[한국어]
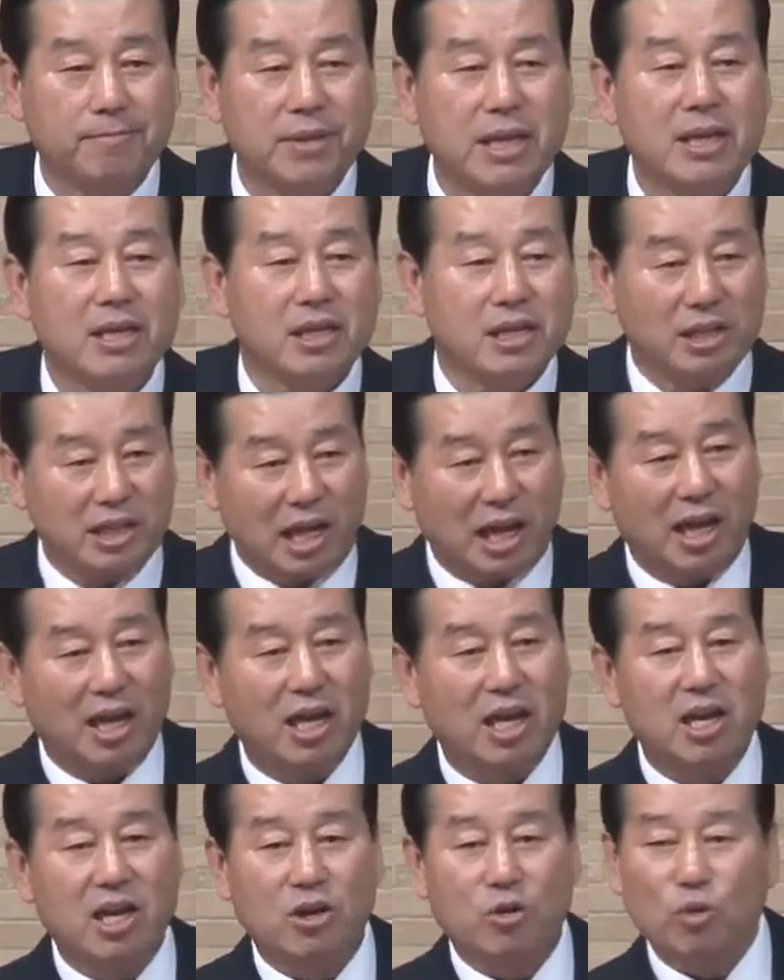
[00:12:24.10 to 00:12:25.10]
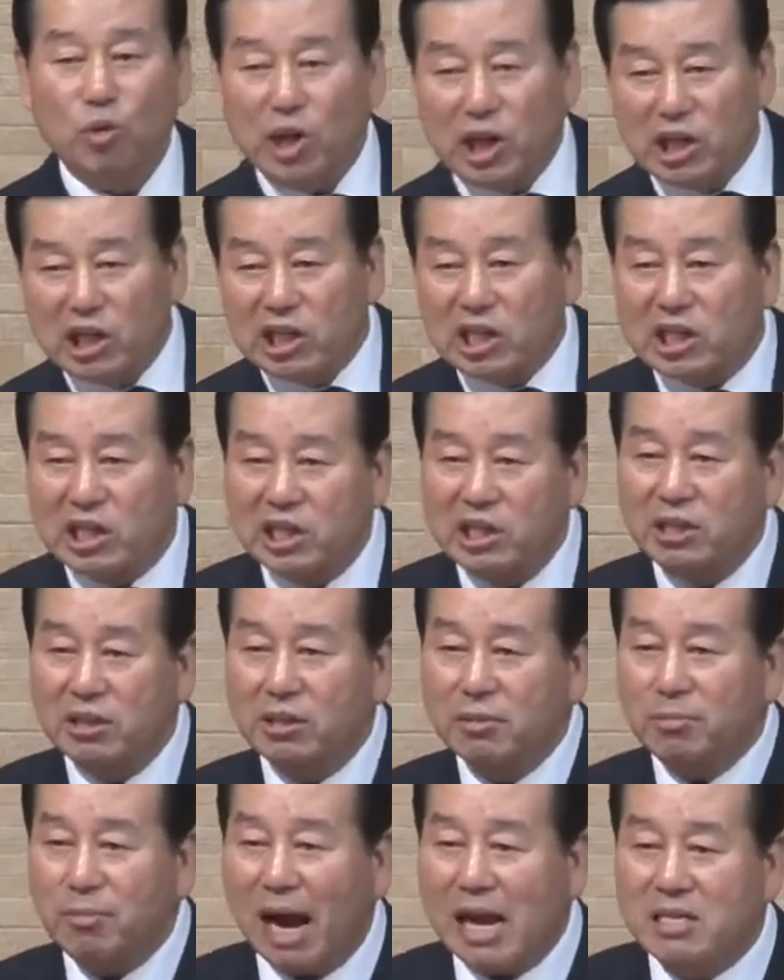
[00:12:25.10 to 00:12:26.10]
근데 우리는 그
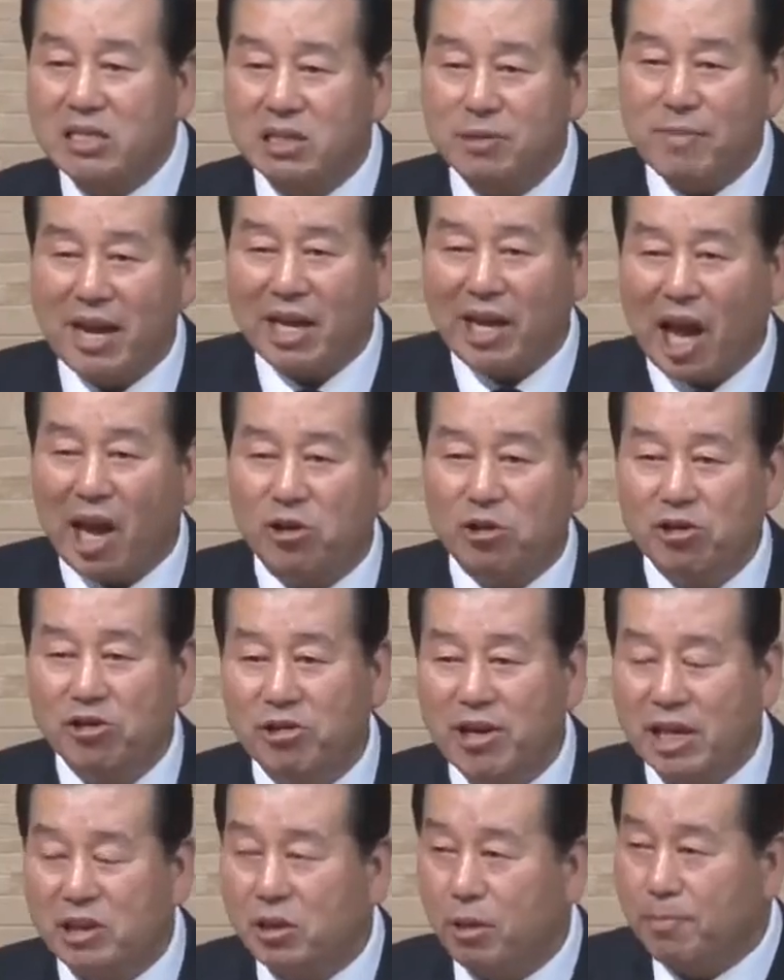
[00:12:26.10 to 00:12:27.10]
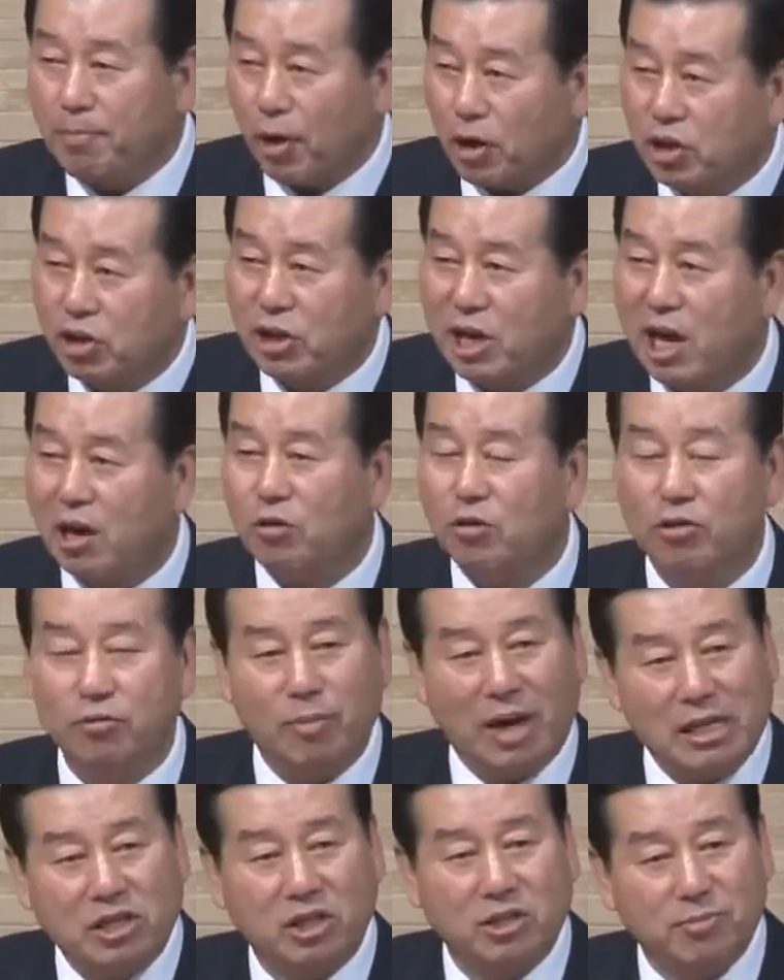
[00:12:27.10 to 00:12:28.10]
말씀의 레일 위에서 벗어나고
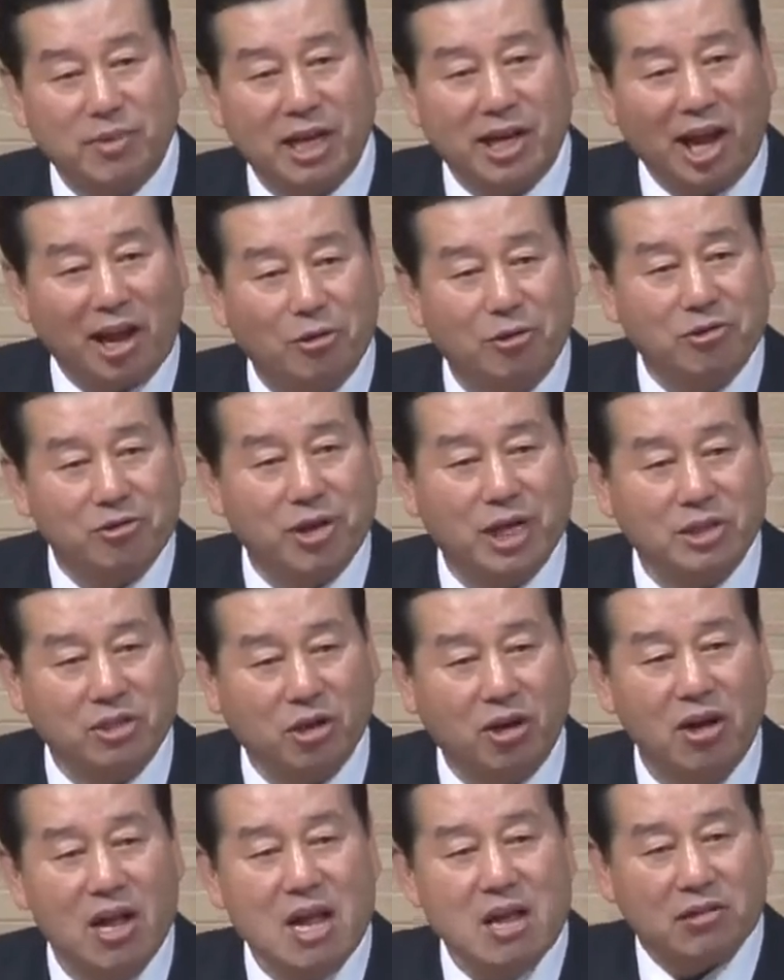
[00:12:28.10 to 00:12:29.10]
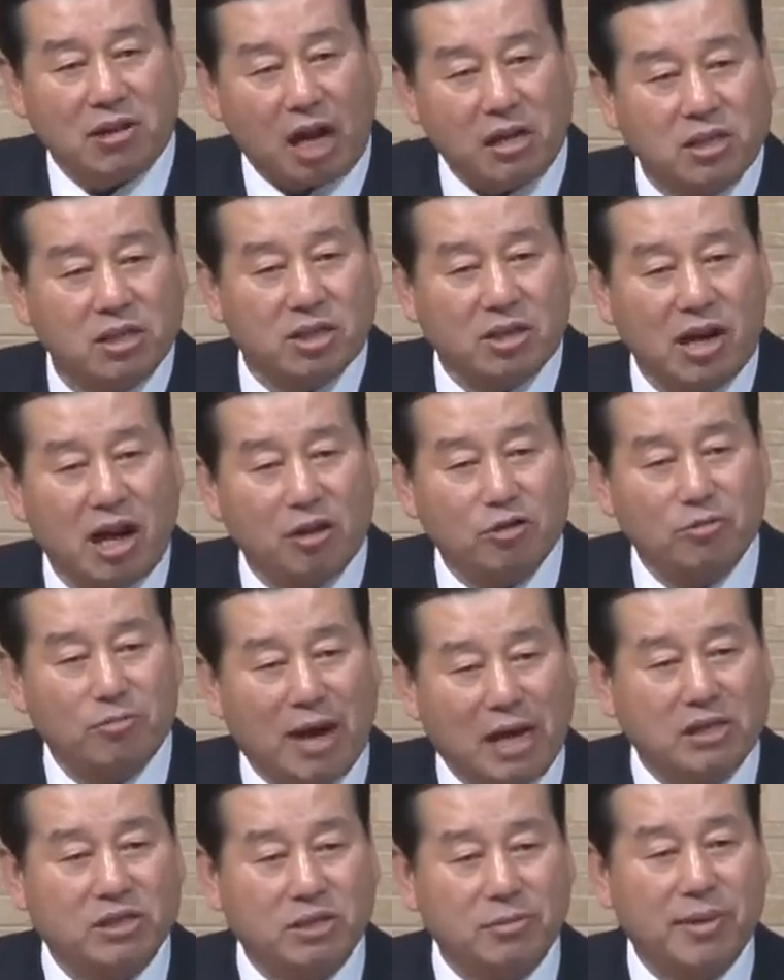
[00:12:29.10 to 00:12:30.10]
말씀의 레일 위에서 탈선하고
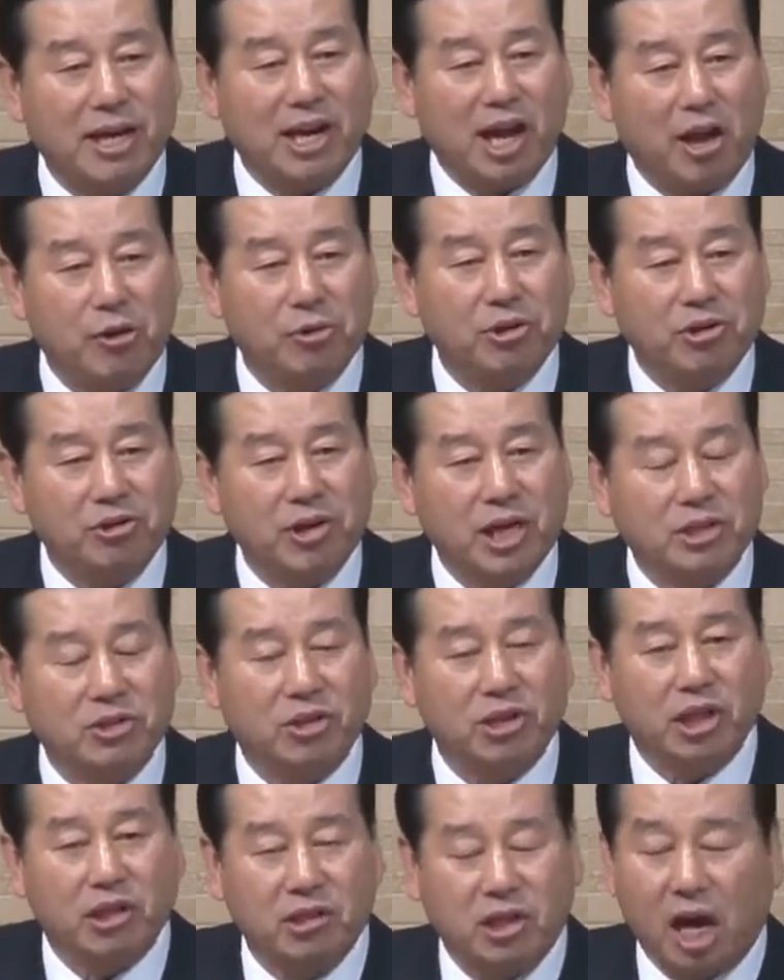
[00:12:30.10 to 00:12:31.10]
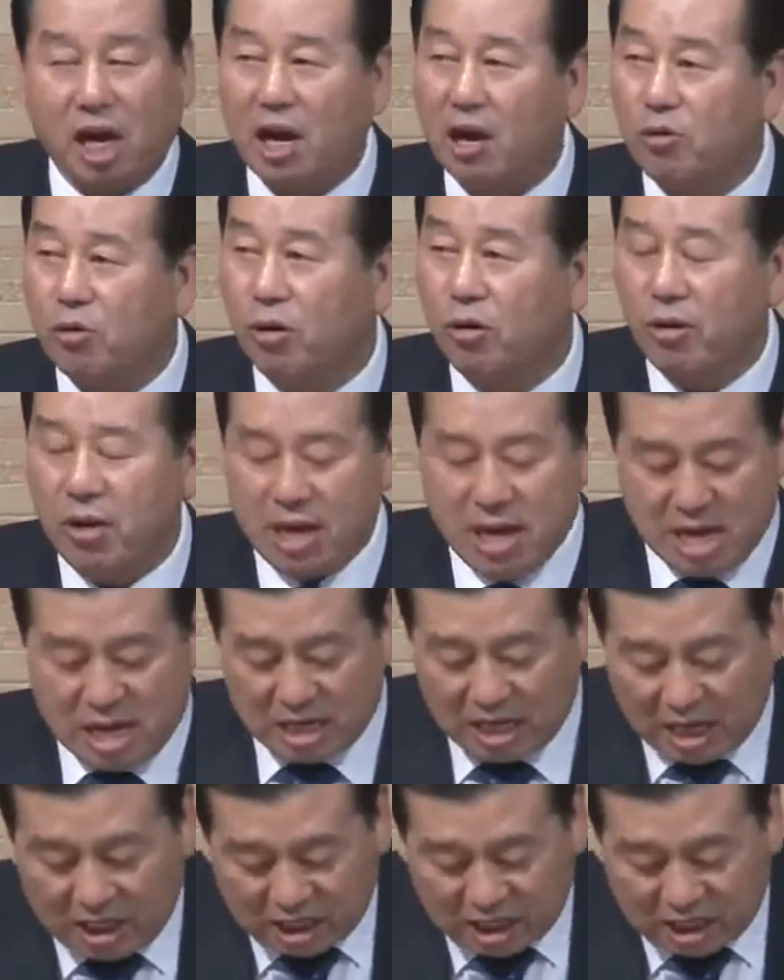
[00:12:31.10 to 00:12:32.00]
말씀의 레일 위에서 이탈하고 예,